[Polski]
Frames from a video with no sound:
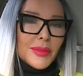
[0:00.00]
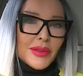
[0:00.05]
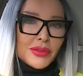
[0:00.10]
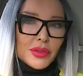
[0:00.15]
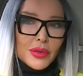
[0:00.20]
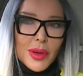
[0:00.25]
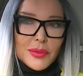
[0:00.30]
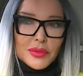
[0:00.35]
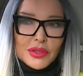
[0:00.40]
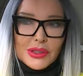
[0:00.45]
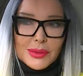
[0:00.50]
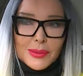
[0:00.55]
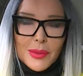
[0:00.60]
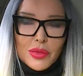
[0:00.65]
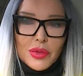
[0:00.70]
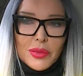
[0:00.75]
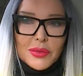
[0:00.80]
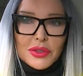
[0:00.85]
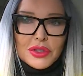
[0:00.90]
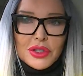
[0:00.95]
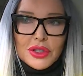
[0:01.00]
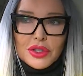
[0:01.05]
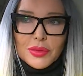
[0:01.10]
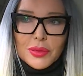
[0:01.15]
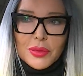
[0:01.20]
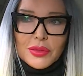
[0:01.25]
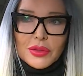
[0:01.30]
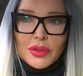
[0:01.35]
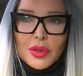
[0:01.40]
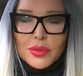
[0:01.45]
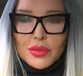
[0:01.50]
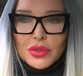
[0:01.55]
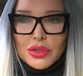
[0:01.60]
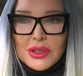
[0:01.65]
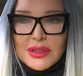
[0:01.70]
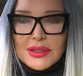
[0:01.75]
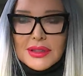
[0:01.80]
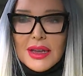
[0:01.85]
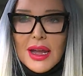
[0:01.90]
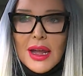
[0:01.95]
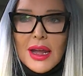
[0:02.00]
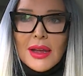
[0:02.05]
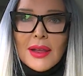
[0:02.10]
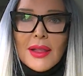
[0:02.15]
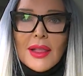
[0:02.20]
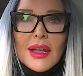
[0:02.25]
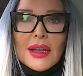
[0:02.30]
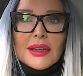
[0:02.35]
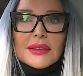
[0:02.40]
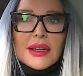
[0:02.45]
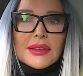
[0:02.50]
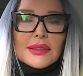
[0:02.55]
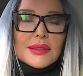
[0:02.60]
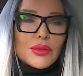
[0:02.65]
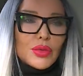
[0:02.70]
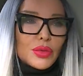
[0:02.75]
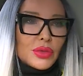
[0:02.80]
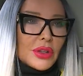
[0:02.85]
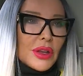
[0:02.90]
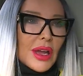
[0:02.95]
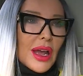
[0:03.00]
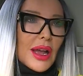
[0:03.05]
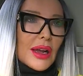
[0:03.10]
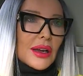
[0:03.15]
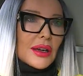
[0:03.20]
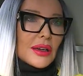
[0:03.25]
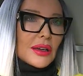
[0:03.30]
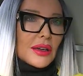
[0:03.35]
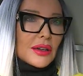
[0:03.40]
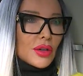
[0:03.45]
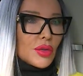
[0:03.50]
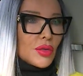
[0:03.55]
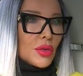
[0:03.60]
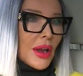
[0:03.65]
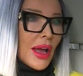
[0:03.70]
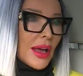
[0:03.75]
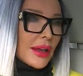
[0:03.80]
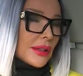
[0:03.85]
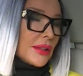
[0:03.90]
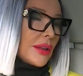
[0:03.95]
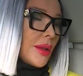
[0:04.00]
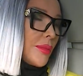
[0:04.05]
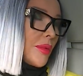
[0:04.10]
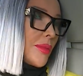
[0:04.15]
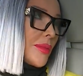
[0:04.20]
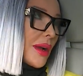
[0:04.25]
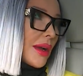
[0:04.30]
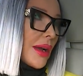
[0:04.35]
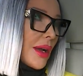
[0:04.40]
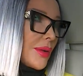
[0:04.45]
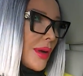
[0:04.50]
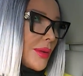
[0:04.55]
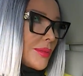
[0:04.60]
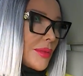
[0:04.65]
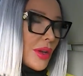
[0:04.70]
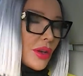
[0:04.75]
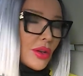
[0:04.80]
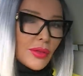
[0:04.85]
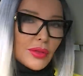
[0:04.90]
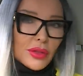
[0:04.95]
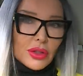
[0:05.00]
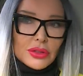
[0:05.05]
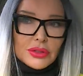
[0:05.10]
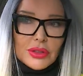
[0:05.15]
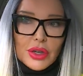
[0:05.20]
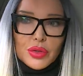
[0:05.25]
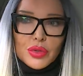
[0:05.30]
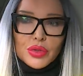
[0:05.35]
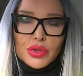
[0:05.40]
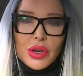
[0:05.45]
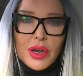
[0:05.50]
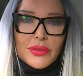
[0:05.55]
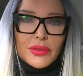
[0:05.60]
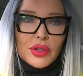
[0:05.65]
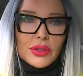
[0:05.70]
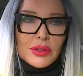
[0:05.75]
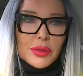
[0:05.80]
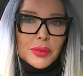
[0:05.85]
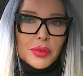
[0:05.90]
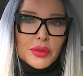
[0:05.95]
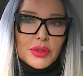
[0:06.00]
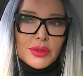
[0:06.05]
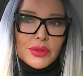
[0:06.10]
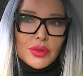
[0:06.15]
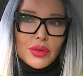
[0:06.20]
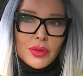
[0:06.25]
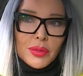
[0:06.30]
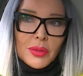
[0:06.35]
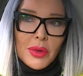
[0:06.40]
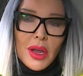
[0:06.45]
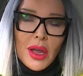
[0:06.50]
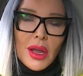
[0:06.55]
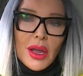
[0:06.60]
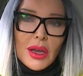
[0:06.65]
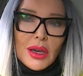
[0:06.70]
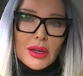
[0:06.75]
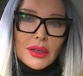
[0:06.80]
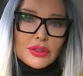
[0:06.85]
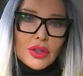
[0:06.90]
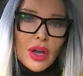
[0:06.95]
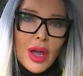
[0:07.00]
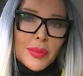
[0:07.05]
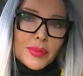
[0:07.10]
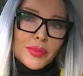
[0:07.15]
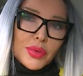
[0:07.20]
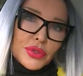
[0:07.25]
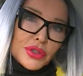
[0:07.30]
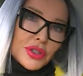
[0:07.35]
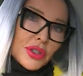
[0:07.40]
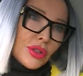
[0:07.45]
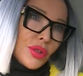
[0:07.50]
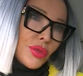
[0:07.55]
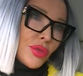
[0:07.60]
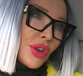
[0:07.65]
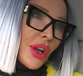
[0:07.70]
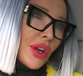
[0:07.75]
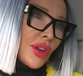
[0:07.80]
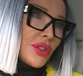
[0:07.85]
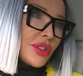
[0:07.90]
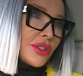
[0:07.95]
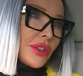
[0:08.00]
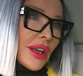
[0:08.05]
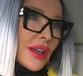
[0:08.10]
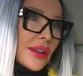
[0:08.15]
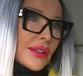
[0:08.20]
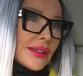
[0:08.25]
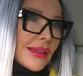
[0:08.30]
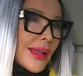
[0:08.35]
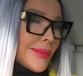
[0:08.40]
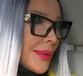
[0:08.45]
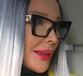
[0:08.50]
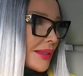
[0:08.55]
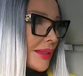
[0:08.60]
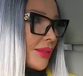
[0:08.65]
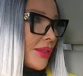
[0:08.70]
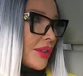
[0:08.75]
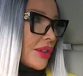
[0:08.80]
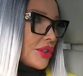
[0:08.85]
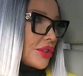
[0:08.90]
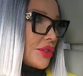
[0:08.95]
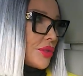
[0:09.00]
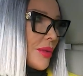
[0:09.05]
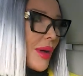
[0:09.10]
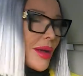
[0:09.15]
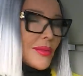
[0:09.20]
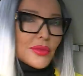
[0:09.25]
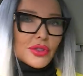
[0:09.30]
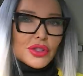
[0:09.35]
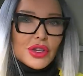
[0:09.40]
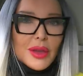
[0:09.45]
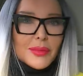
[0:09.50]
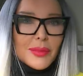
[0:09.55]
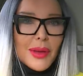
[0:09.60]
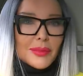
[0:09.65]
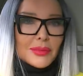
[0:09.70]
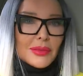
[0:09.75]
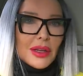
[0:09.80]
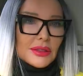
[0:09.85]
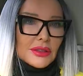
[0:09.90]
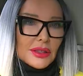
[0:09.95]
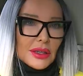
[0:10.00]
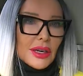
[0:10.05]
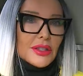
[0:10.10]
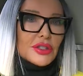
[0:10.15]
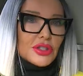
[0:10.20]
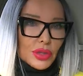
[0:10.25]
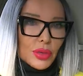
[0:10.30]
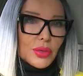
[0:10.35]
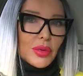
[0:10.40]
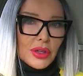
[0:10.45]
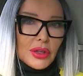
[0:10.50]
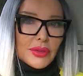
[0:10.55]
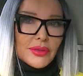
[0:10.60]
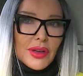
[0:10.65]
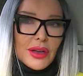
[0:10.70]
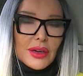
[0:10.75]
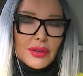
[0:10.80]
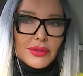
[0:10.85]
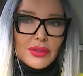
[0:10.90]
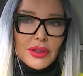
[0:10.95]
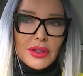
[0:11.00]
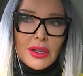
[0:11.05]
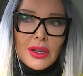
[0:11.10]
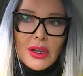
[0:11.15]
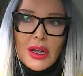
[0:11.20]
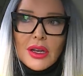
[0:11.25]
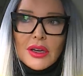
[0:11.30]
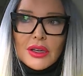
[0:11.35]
i bawiłam się z małymi dziećmi w domu dziecka. Na studiach regularnie pomagałam jako wolontariusz wolontariuszka w hospicjum. No a później to już jakoś tak sama stwierdziłam, że mam na tyle siły i werwy,